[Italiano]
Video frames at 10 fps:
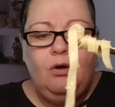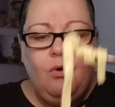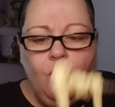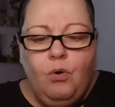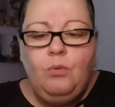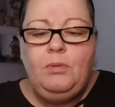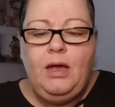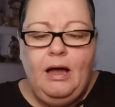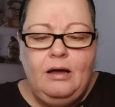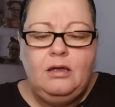Come
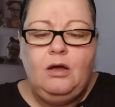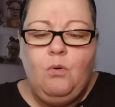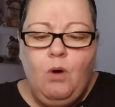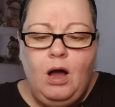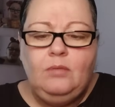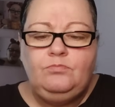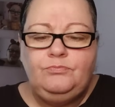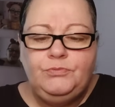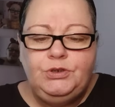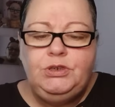anche qua
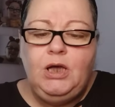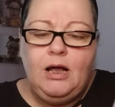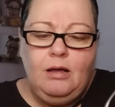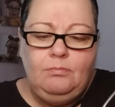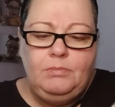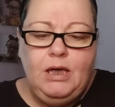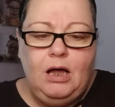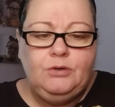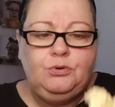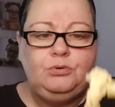sia
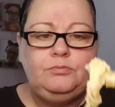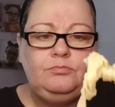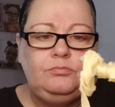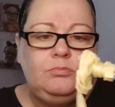cambiato